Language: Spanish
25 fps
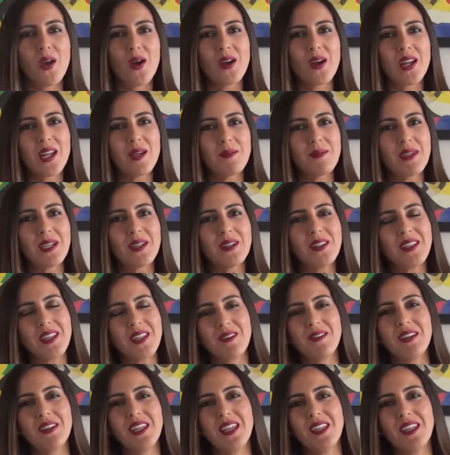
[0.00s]
Hola amigos
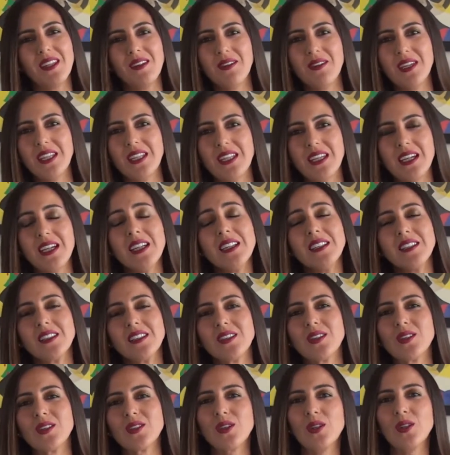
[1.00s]
de Vida Divina,
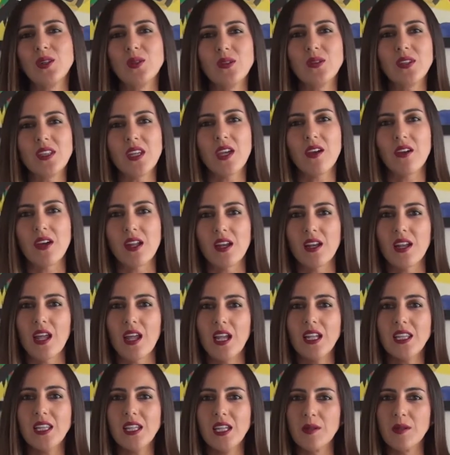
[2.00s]
yo soy Lucía
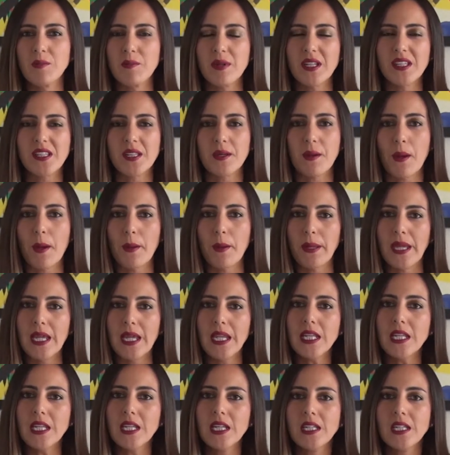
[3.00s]
Bernal de la empresa
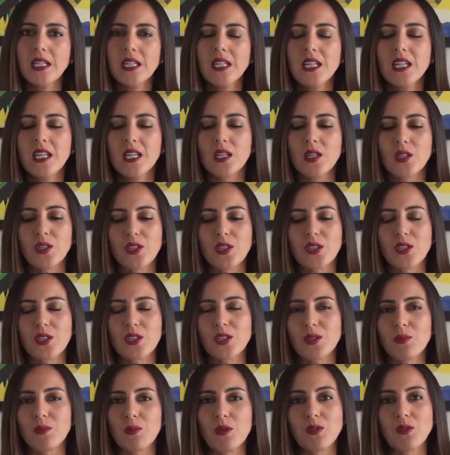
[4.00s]
Babel.
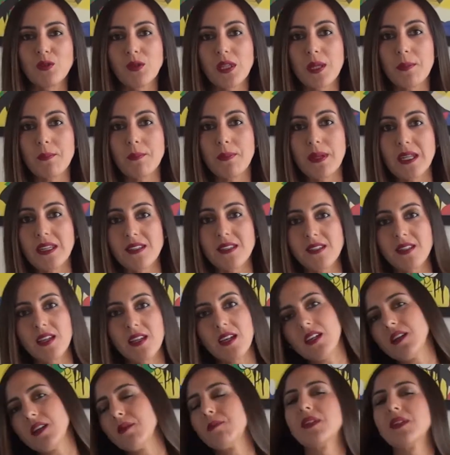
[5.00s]
Nosotros somos una
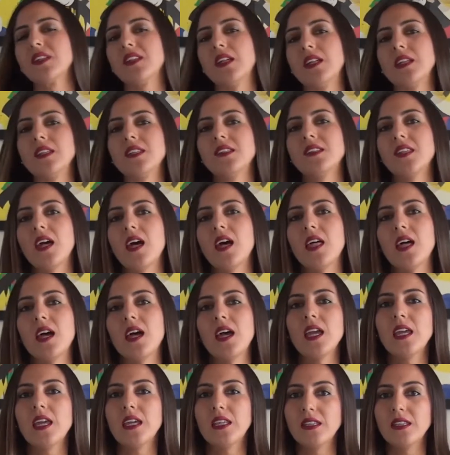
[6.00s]
empresa
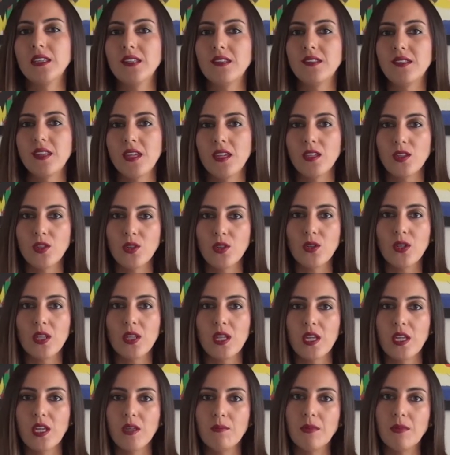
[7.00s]
especializada en diseño
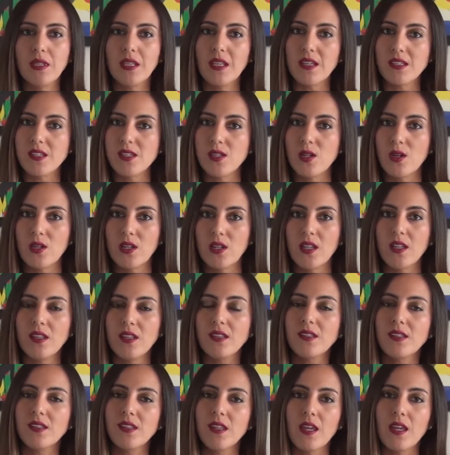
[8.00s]
de
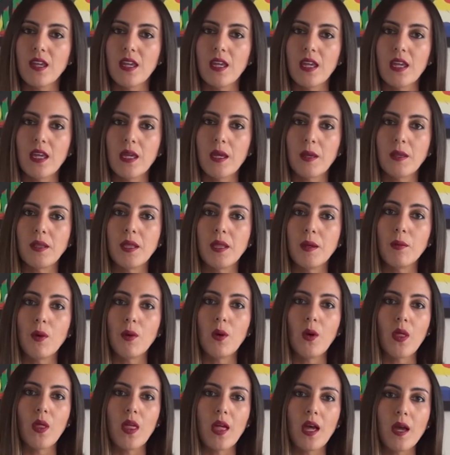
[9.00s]
invitaciones eh, de
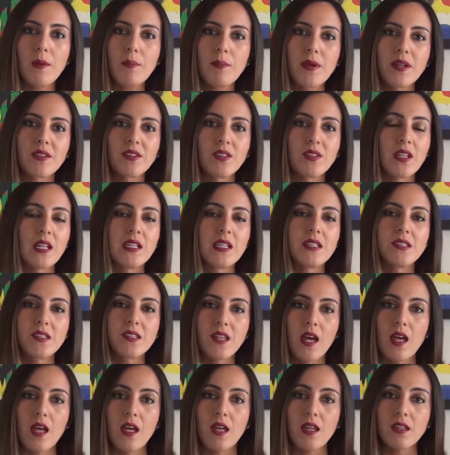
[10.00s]
boda
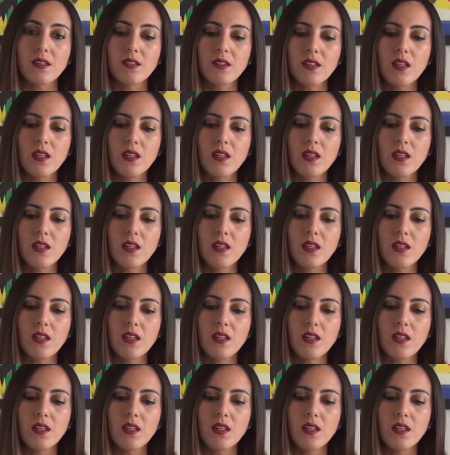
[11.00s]
personalizadas.